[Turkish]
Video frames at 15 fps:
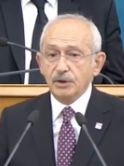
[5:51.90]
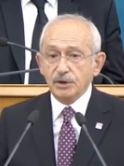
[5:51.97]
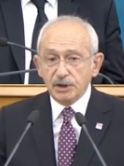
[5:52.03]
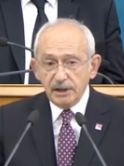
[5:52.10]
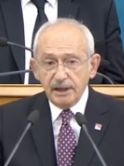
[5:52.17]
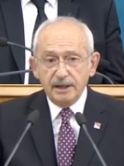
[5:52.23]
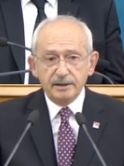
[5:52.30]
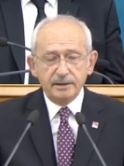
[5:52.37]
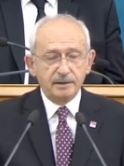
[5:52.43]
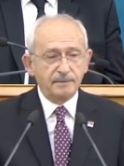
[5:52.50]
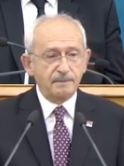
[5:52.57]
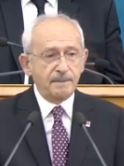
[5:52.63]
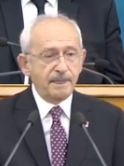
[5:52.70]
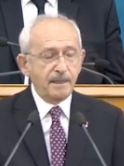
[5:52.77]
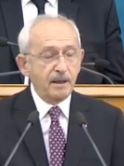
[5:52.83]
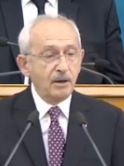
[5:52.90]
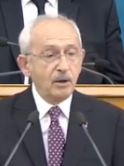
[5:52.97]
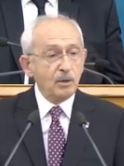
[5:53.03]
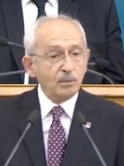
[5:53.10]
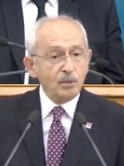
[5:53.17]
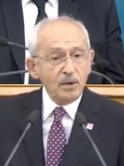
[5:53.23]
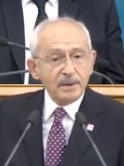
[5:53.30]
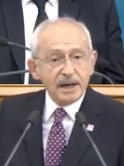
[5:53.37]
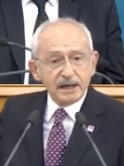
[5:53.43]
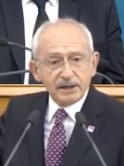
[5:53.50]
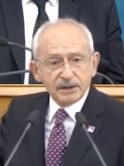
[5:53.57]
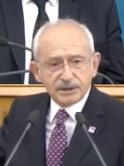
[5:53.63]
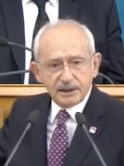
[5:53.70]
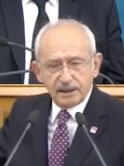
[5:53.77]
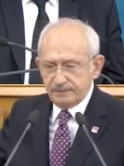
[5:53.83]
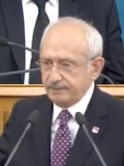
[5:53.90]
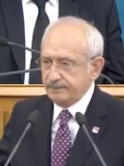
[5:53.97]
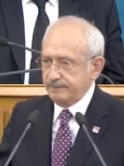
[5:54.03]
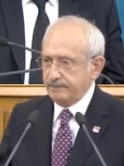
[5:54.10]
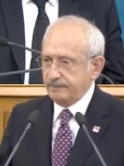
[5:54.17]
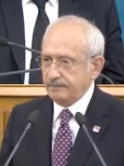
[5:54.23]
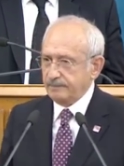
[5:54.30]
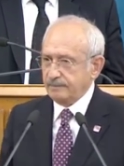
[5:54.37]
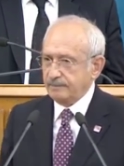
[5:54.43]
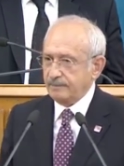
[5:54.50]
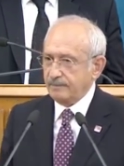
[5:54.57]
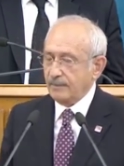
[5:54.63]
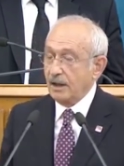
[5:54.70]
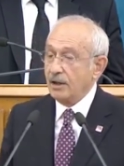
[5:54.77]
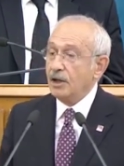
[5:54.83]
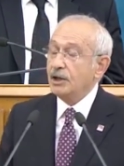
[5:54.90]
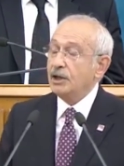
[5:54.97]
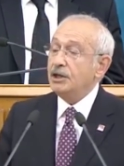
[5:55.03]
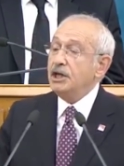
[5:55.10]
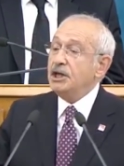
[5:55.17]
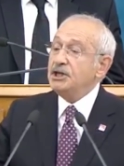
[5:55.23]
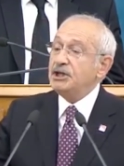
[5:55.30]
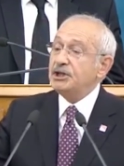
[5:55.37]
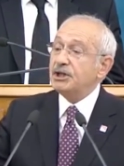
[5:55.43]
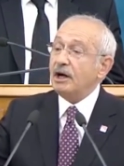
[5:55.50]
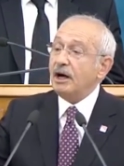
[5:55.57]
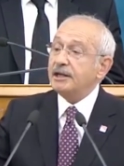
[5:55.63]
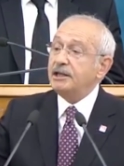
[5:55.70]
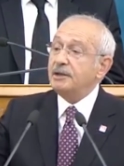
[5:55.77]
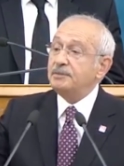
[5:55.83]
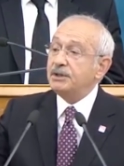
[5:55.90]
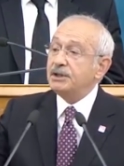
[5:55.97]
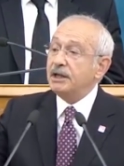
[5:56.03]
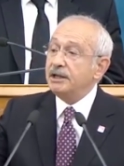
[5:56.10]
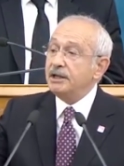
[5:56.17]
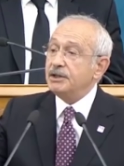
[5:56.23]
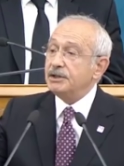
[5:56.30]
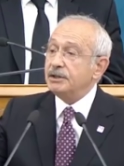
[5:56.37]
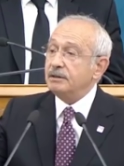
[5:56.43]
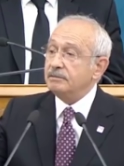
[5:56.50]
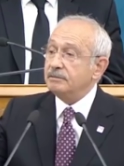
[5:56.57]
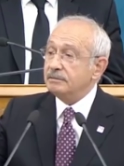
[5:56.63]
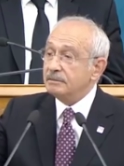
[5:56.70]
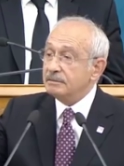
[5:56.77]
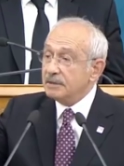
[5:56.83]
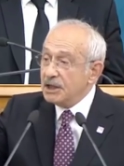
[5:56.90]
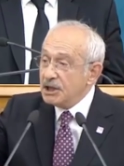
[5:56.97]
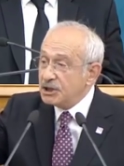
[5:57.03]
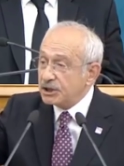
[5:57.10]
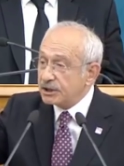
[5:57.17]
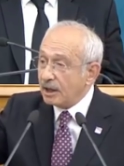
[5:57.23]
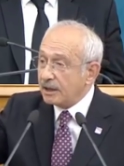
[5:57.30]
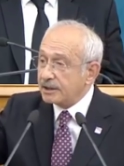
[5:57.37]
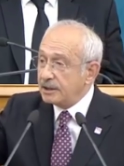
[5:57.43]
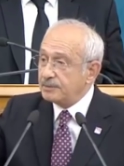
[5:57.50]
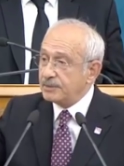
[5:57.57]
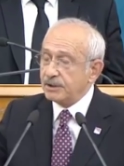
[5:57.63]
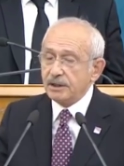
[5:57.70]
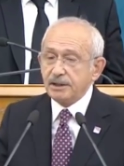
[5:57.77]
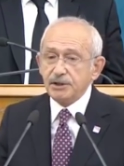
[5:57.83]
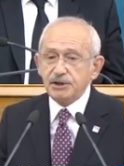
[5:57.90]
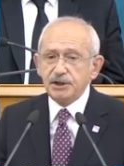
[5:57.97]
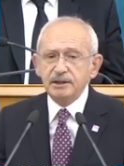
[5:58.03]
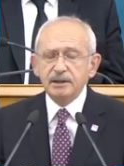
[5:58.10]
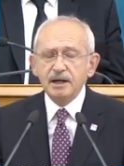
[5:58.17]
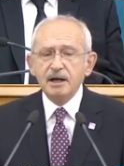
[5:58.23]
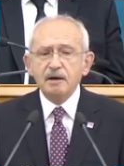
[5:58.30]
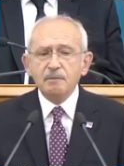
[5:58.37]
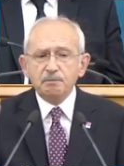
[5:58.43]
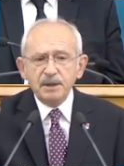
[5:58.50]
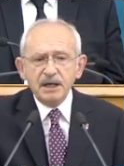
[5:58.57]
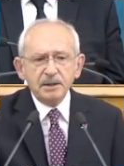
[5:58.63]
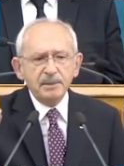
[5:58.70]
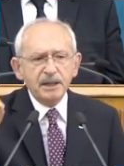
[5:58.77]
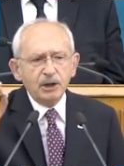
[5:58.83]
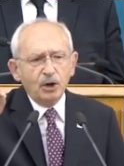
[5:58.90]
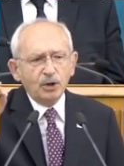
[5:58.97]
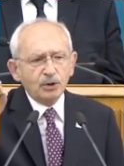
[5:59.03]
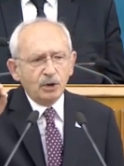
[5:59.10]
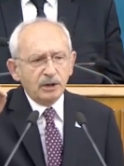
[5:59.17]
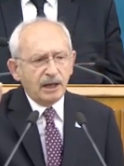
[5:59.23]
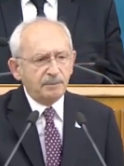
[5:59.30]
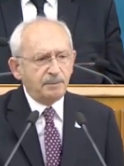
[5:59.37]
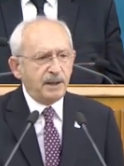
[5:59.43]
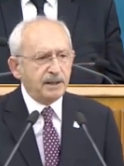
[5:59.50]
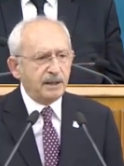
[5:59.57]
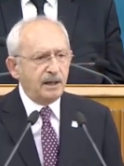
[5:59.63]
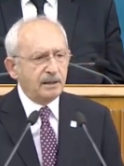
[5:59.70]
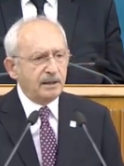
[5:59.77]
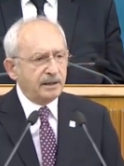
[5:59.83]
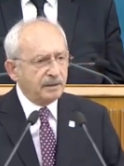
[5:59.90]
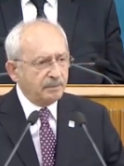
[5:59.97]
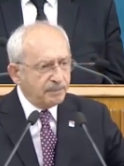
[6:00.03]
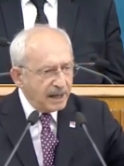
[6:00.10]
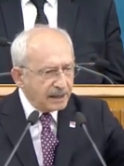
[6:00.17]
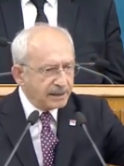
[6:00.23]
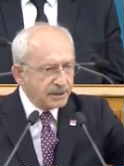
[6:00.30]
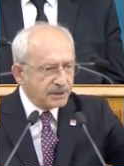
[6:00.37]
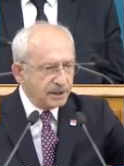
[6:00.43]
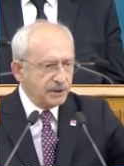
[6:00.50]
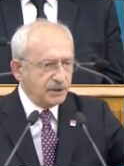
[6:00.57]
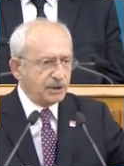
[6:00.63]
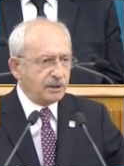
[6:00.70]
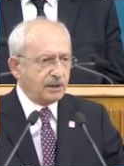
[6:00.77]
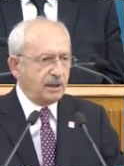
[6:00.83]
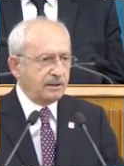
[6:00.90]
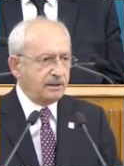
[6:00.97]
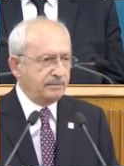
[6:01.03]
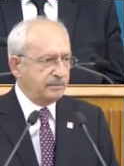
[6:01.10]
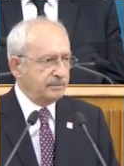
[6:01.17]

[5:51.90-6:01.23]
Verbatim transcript: Yine bu mecliste iş takipçiliği için, iş takipçiliği için 1 milyon dolar para alanın belgesini çıkardım.